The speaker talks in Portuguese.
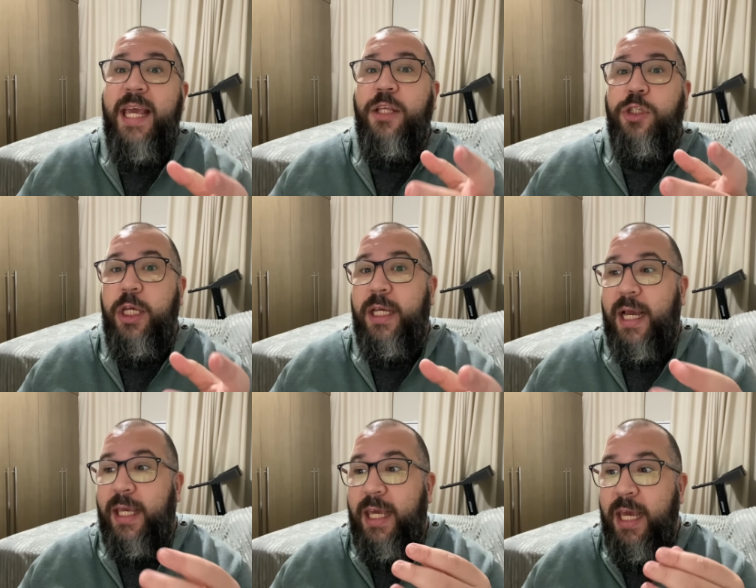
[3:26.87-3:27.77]

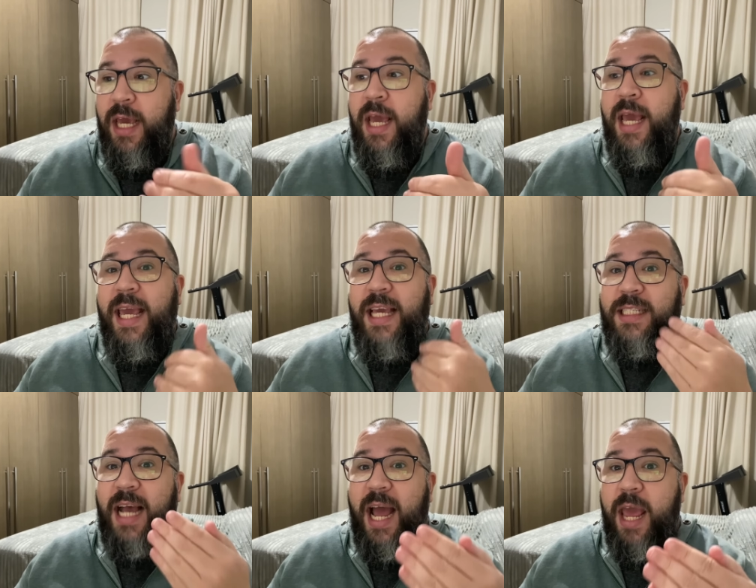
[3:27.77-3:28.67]
Indica que
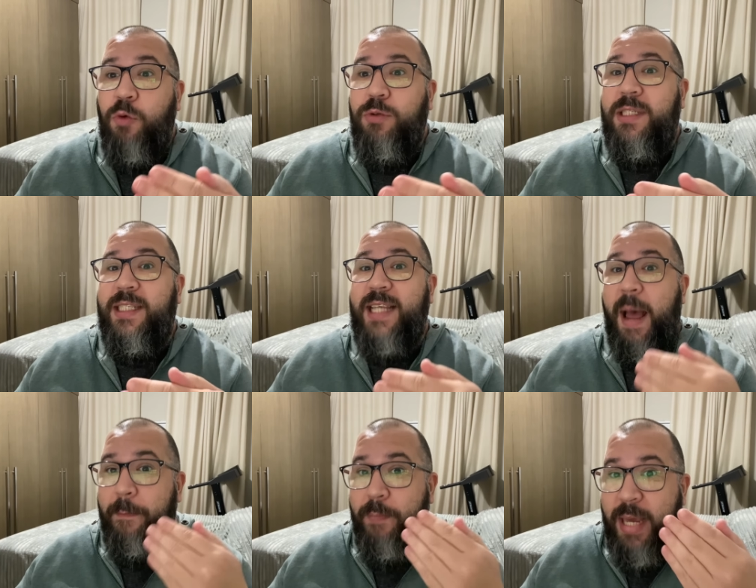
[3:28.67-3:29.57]
Israel
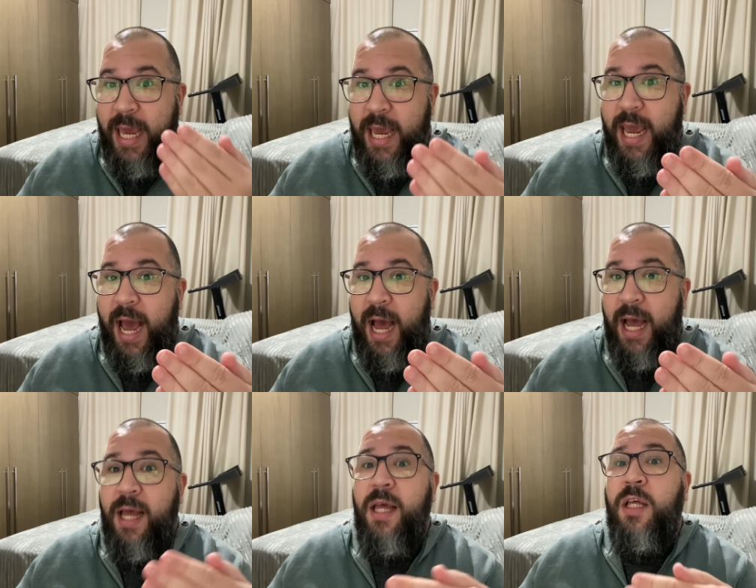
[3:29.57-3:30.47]

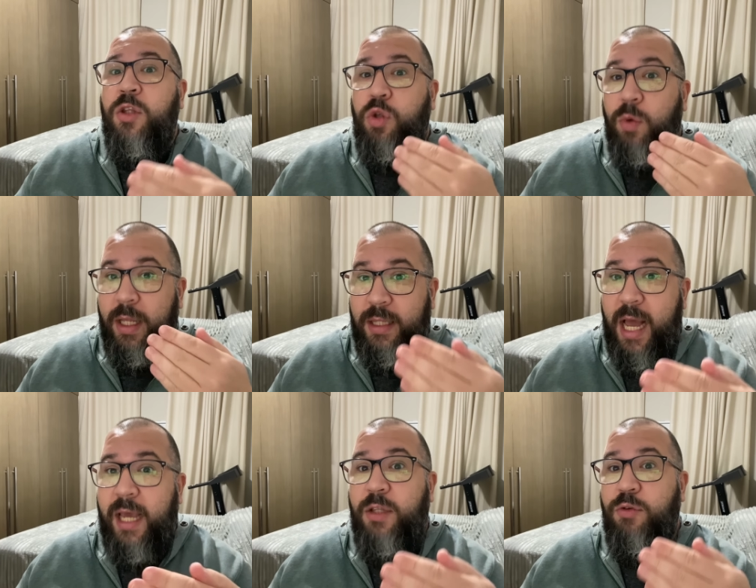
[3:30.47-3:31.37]
sabia do
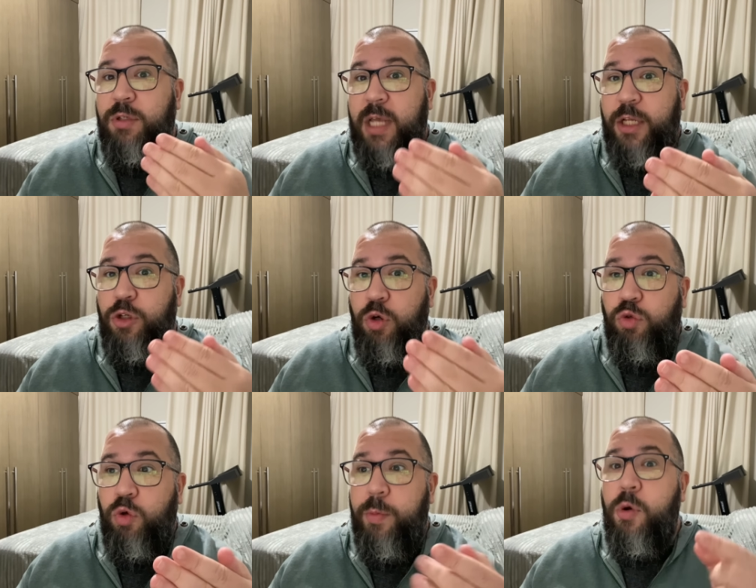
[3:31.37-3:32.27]
ataque do 7 de
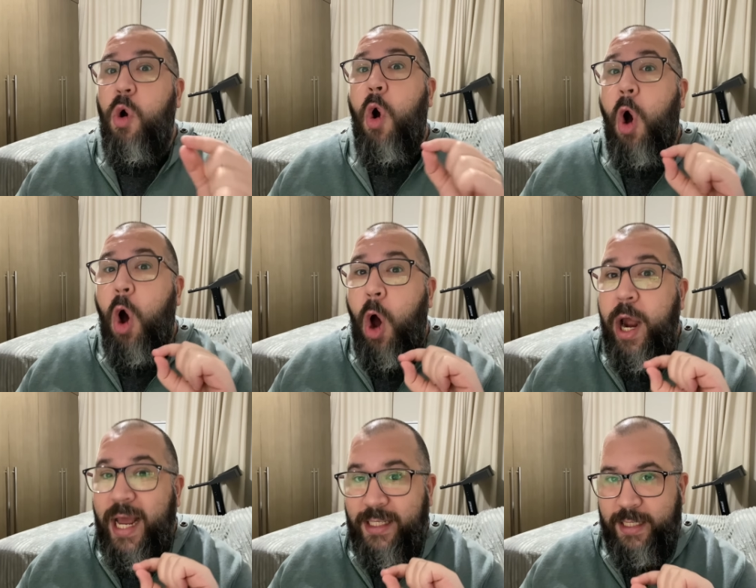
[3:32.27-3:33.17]
outubro
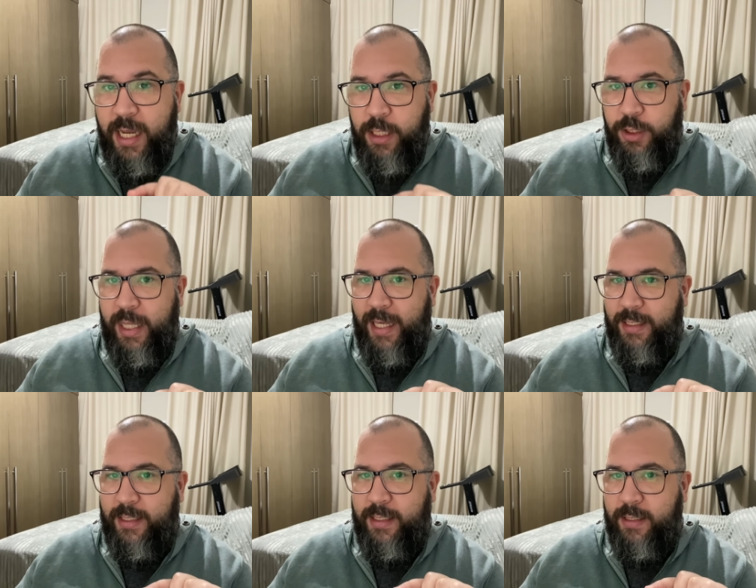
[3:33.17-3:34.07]
horas
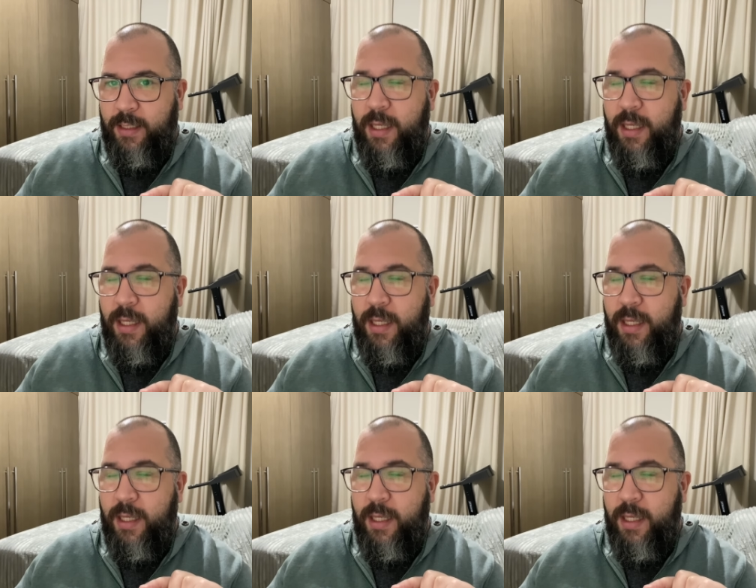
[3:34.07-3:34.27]
antes,